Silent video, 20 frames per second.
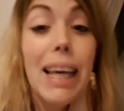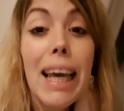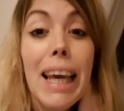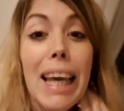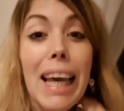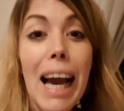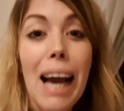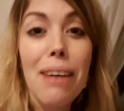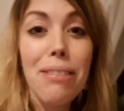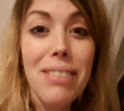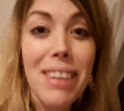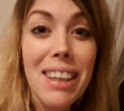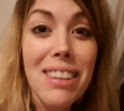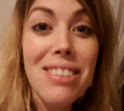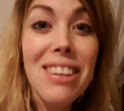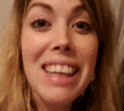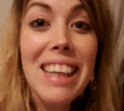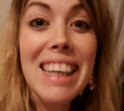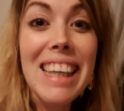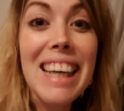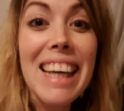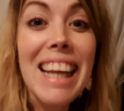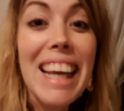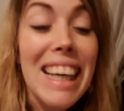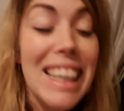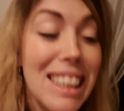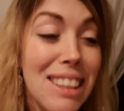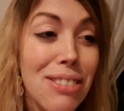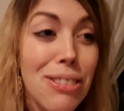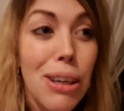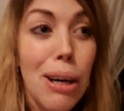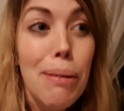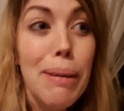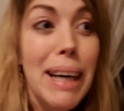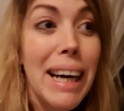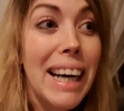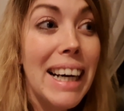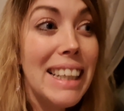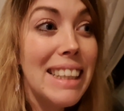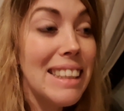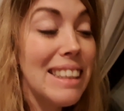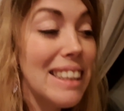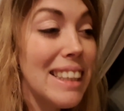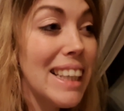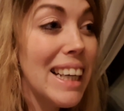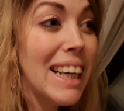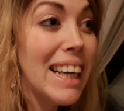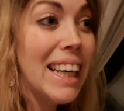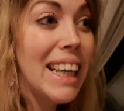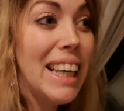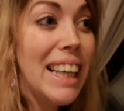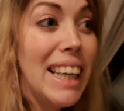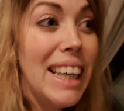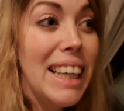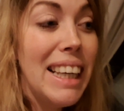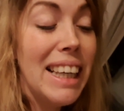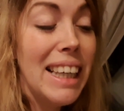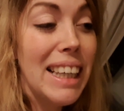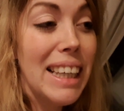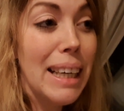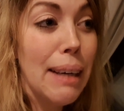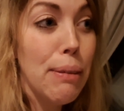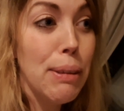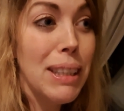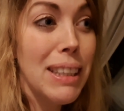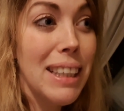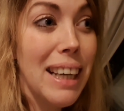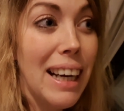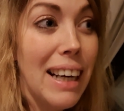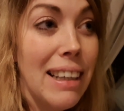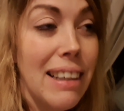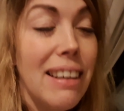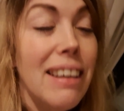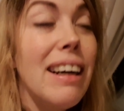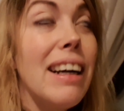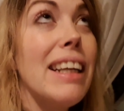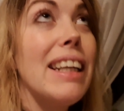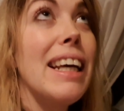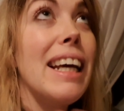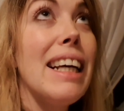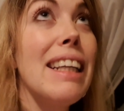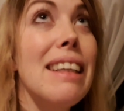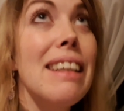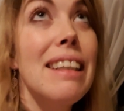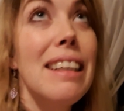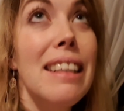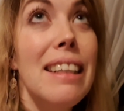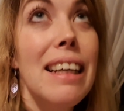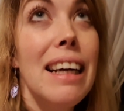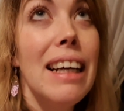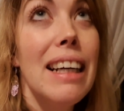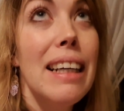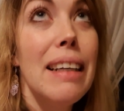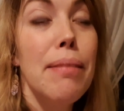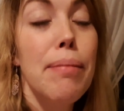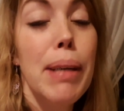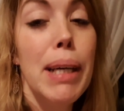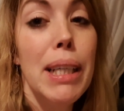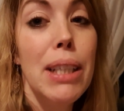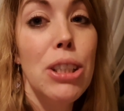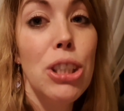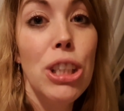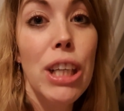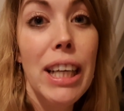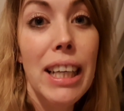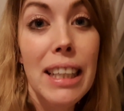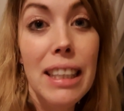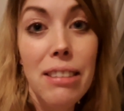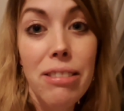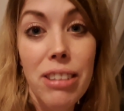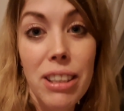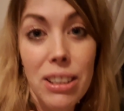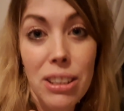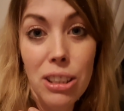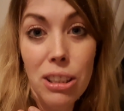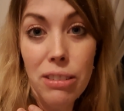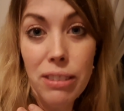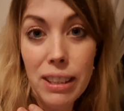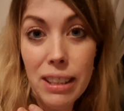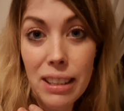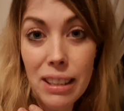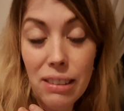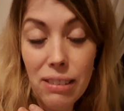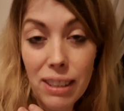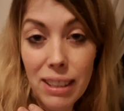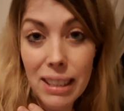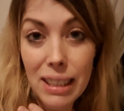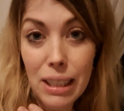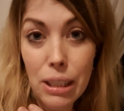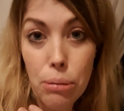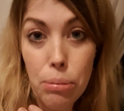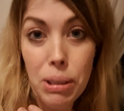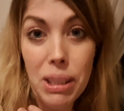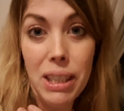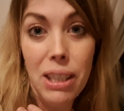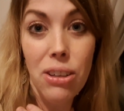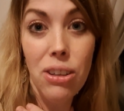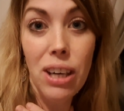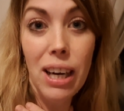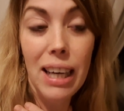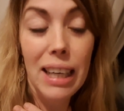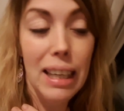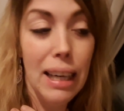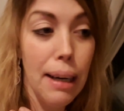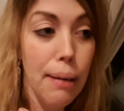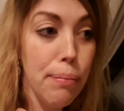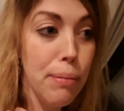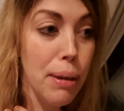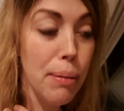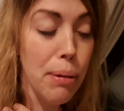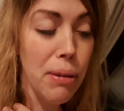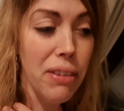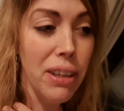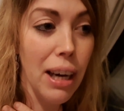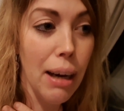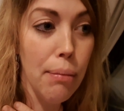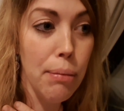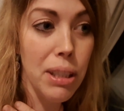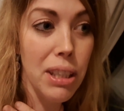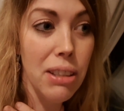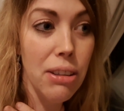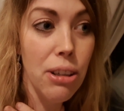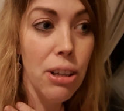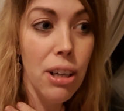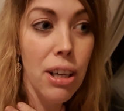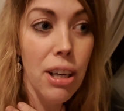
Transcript: Ich habe natürlich nichts vorbereitet. Ich habe jetzt gerade einen herzlichen Dank an meinen Schnelllieferservice. Ich weiß nicht, ob ihr die auch alle habt, aber wir haben hier